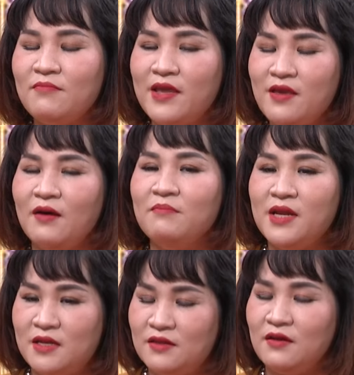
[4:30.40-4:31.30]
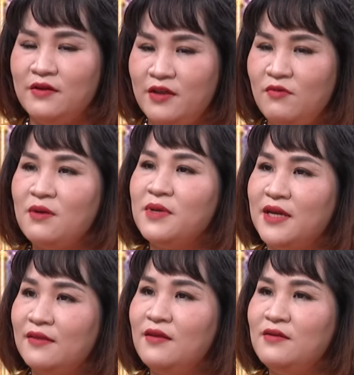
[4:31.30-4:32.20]
bây giờ mình tự hiểu là mình
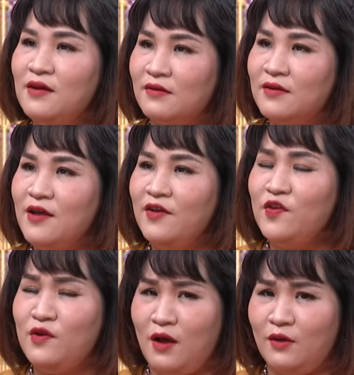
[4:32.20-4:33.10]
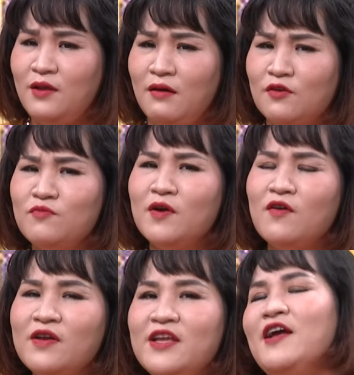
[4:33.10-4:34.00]
đã tích cực nhưng hỏi thật lúc đó
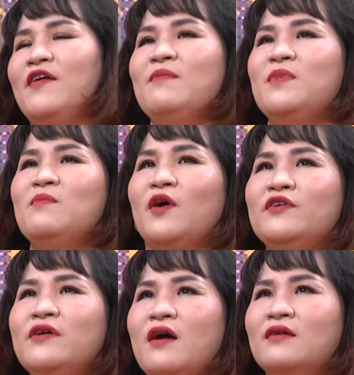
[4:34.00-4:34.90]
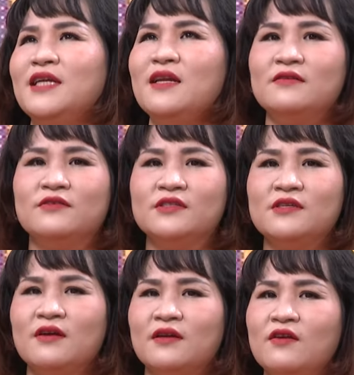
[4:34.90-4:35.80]
có khi nào em bị mọi người hờn trách là trời sao
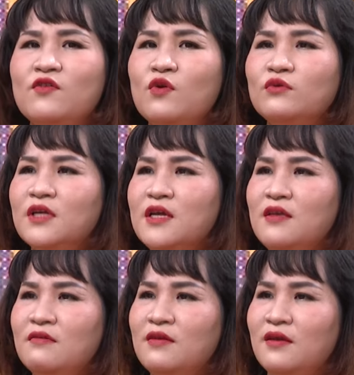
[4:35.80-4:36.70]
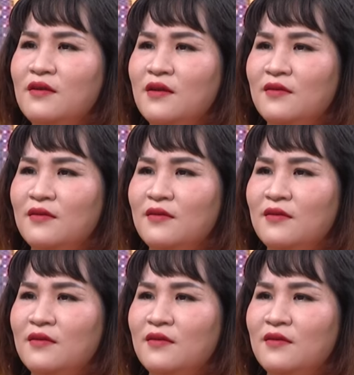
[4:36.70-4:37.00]
thằng này nó vô tri dữ vậy